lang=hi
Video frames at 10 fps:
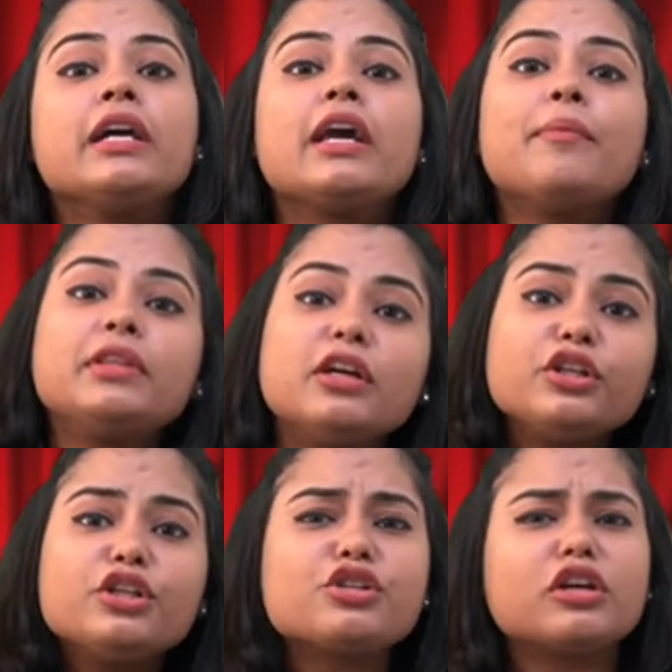कि अभी
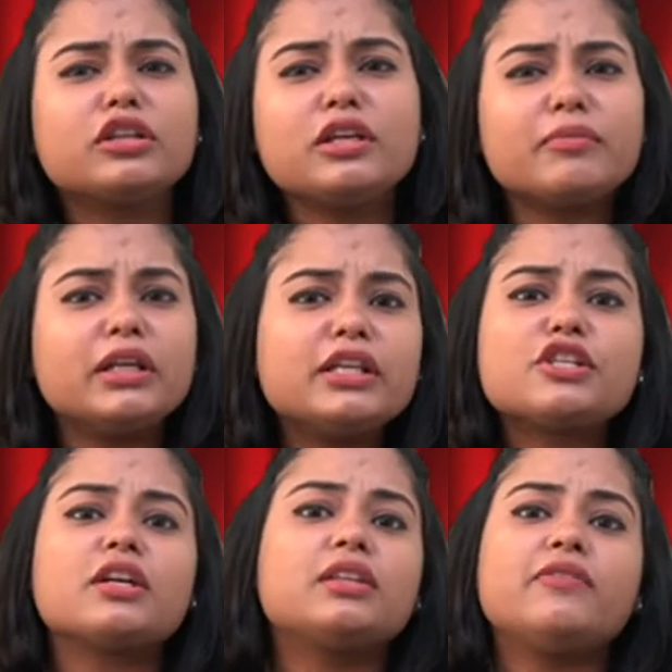तन की शक्ति मन की
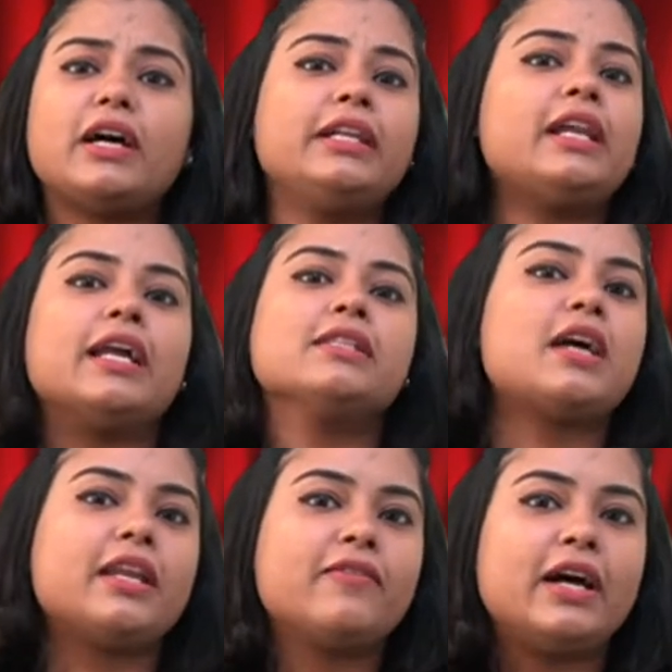शक्ति वाली लाइन
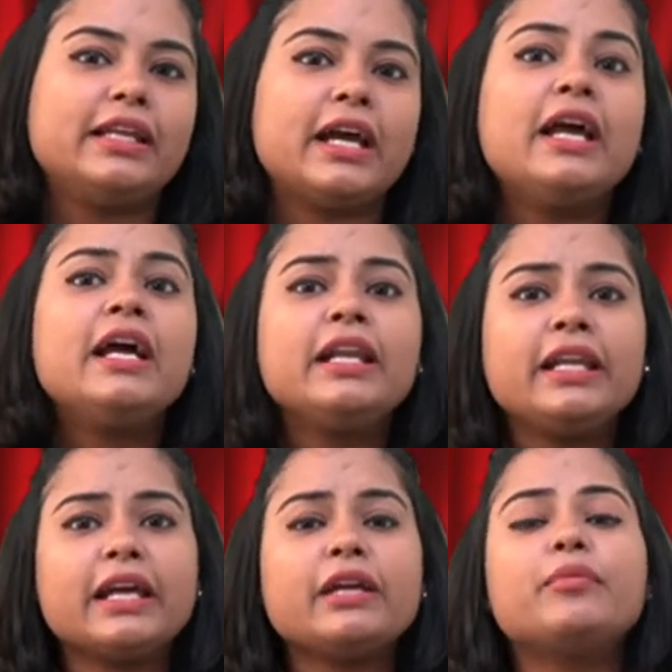आने वाली हैं
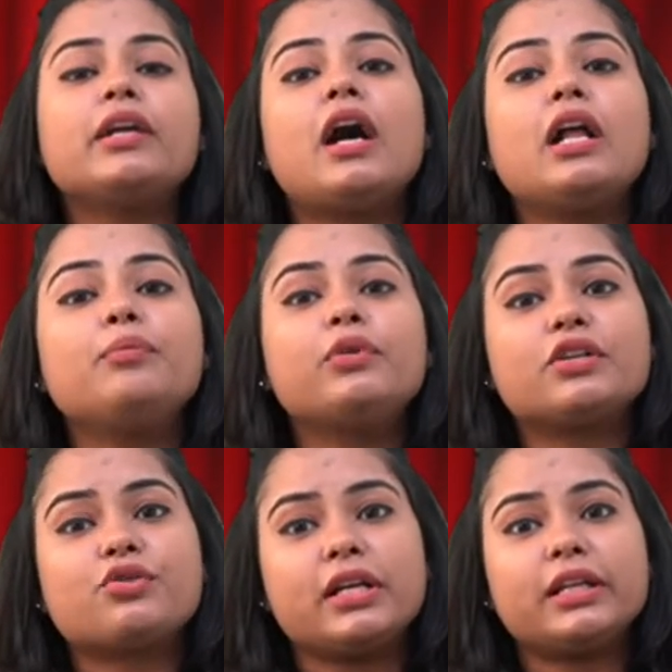लेकिन बहरहाल
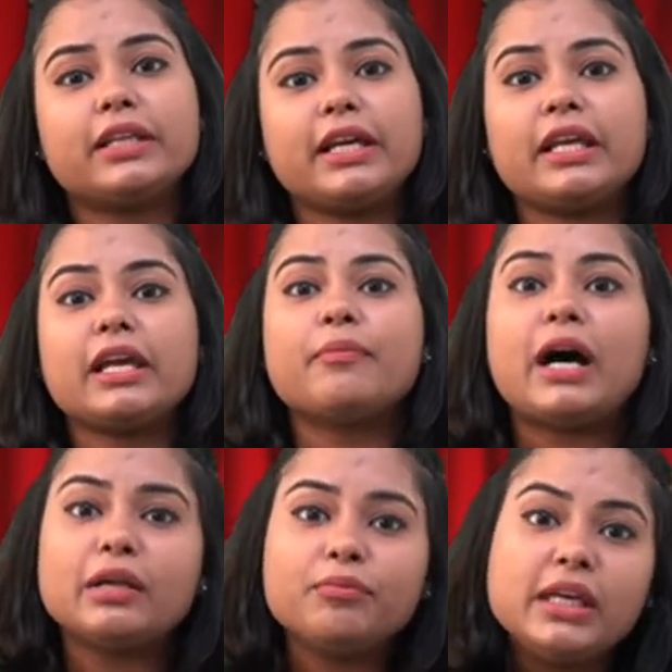पूरा ट्रेलर देखने के
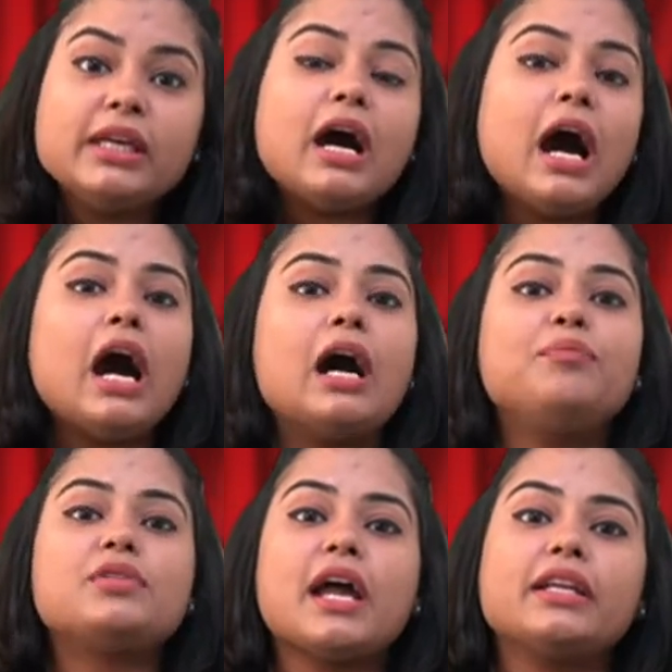बाद भी
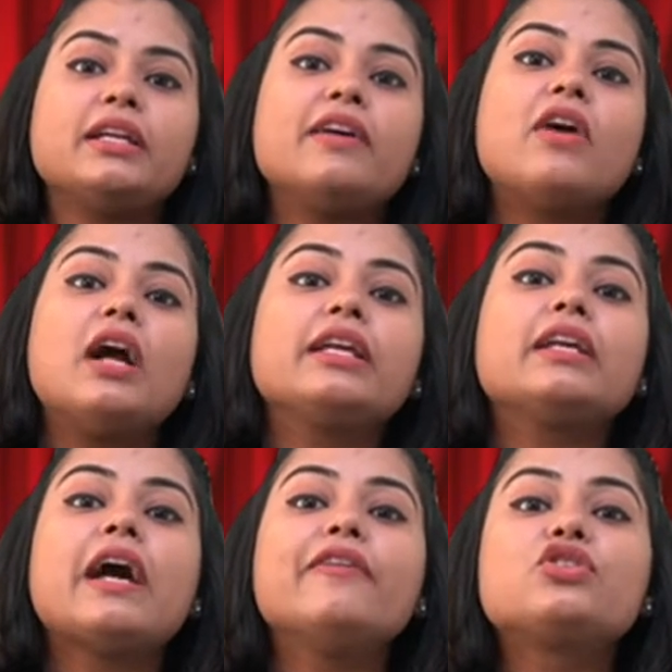आप साइना नेहवाल
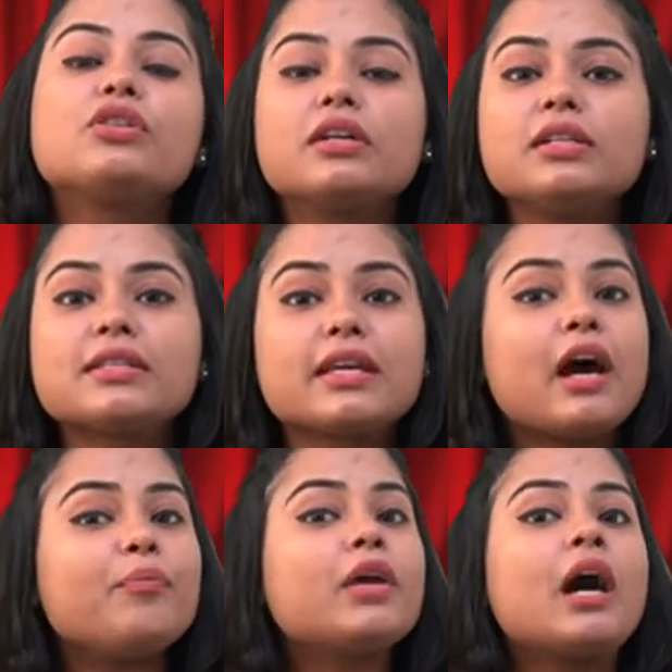के लाइफ स्ट्रगल से
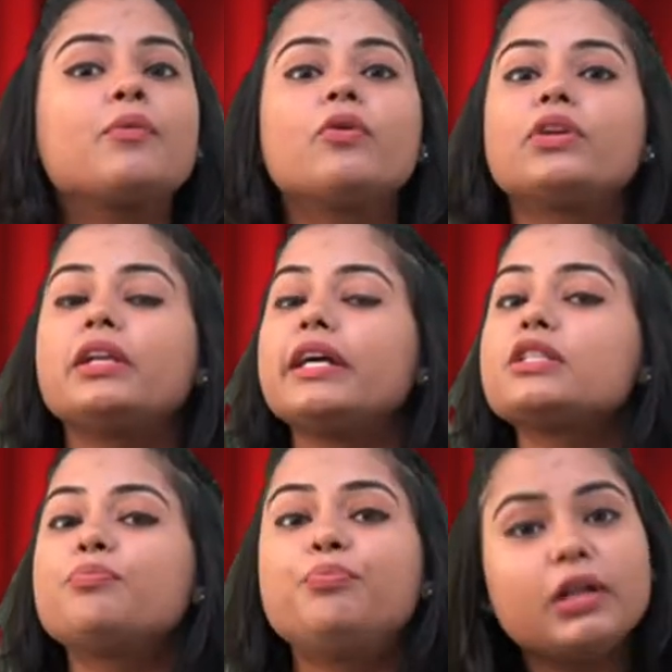अपने आप को
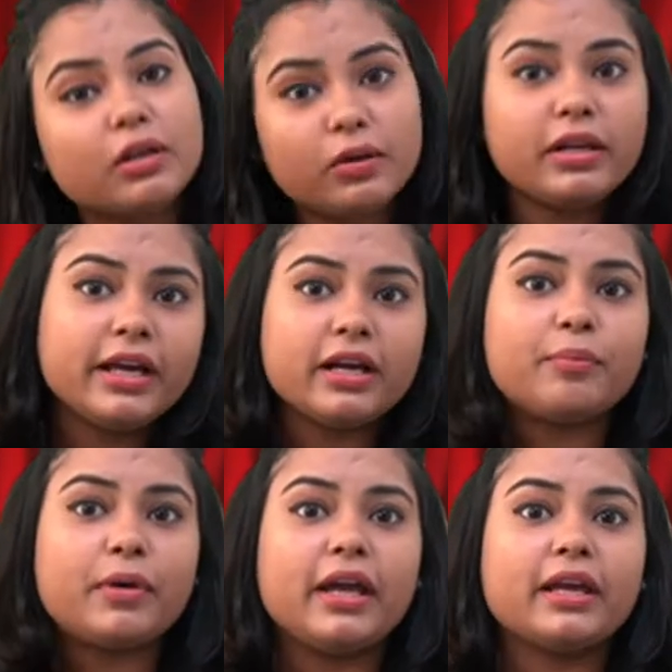रिलेट बिल्कुल नहीं
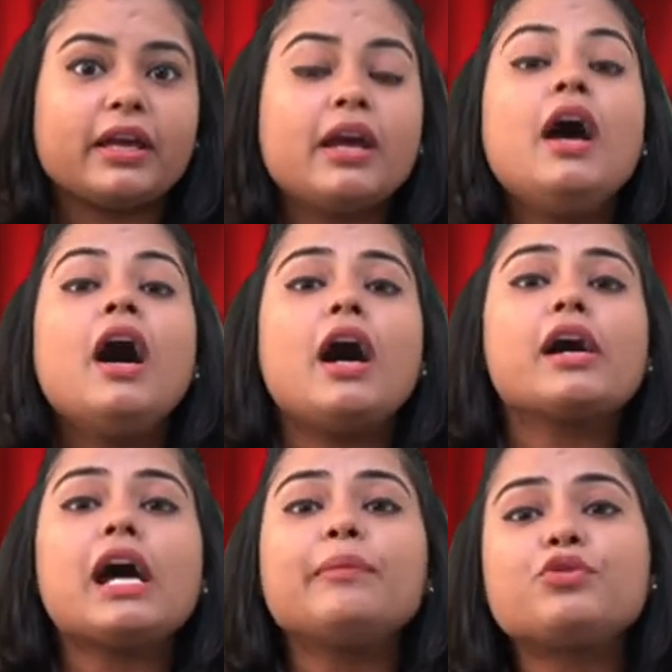कर पाएंगे
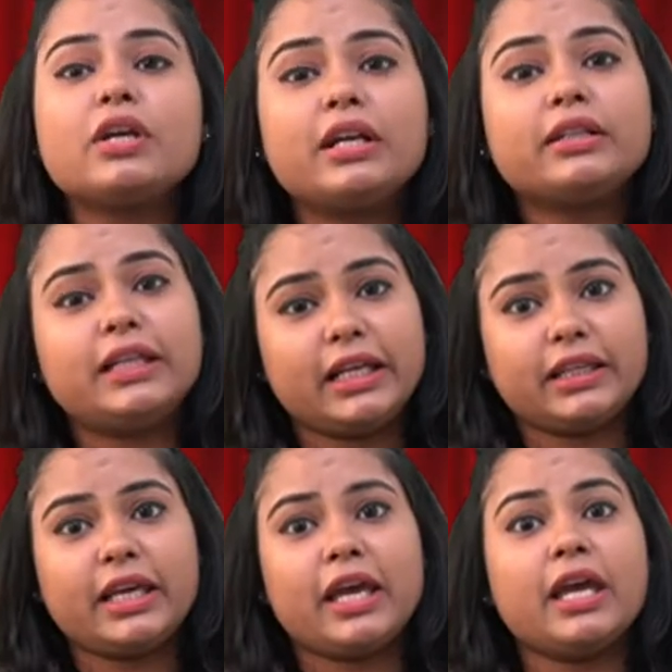अगर आप ट्रेलर
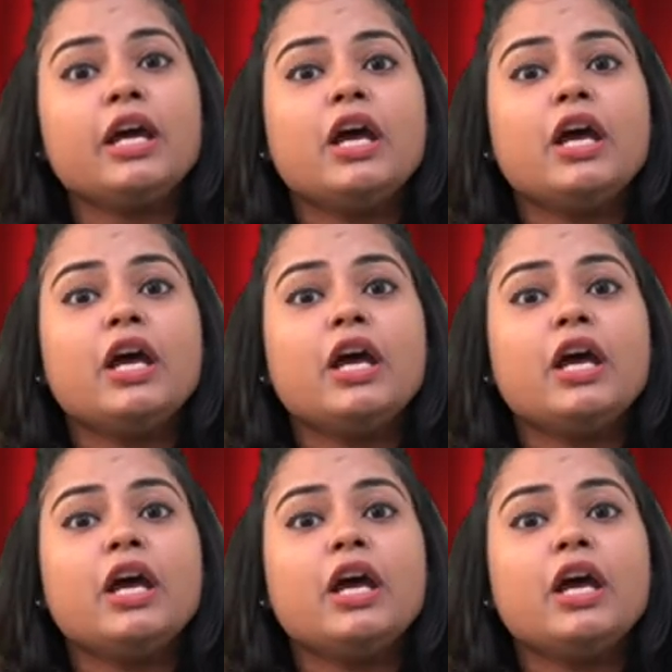देखते हैं